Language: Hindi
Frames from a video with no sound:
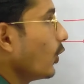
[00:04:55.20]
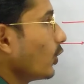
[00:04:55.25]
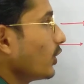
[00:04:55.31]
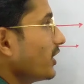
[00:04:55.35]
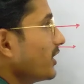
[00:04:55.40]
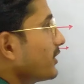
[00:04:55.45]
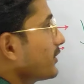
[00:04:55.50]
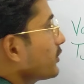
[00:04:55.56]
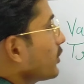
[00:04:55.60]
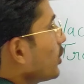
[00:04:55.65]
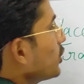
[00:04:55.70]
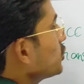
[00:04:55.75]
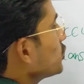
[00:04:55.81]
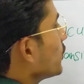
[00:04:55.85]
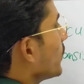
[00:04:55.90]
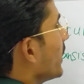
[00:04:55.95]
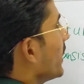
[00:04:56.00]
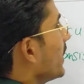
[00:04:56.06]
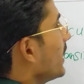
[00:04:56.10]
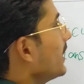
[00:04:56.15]
और इसको
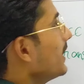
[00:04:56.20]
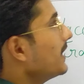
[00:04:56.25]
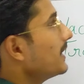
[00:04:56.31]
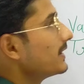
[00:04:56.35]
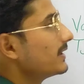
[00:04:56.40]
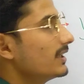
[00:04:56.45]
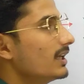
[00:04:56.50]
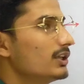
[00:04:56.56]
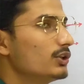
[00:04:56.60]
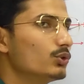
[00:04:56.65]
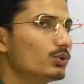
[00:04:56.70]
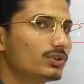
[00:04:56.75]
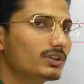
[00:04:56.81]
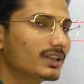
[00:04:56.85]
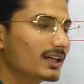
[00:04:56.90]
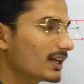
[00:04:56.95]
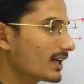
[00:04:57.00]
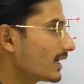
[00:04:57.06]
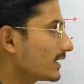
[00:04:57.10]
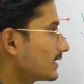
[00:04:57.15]
जो है ये यूज़
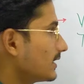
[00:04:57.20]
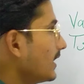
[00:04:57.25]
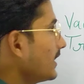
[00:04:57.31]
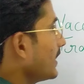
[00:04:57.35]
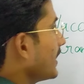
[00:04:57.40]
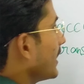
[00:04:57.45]
किया गया था